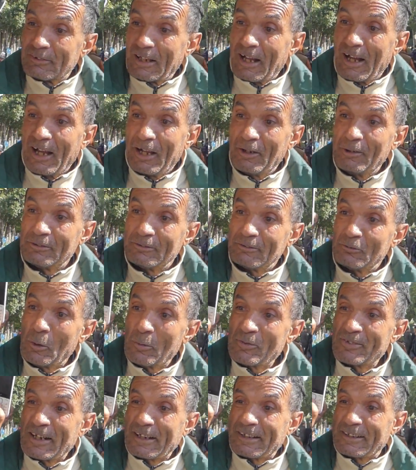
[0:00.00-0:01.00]
ها هاو
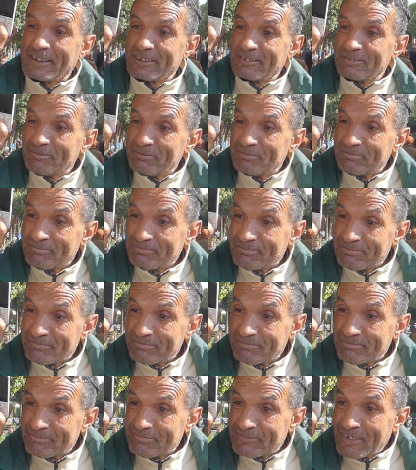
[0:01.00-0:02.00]
ومسك
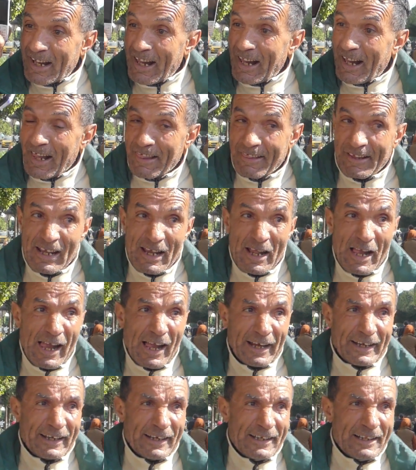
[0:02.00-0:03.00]
هذا
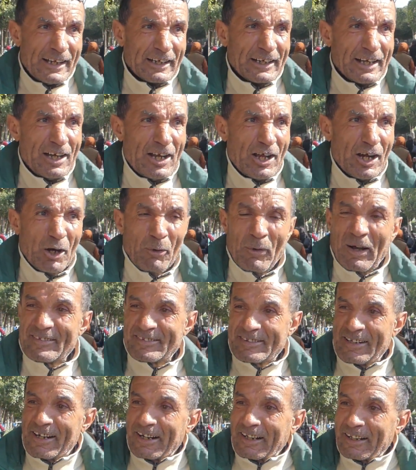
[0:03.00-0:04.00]
ياكد لك اللي هو
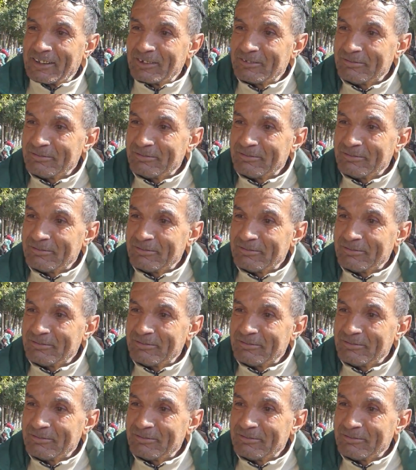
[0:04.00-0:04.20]
سرق